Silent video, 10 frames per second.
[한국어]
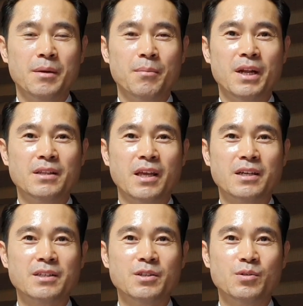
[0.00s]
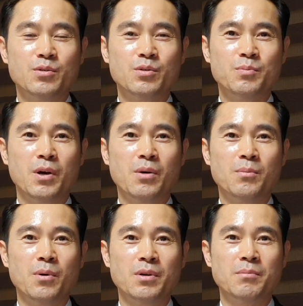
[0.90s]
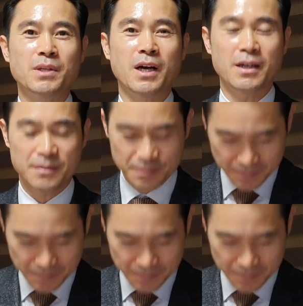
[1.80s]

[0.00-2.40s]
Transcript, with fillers: 메나테크 유병봉입니다.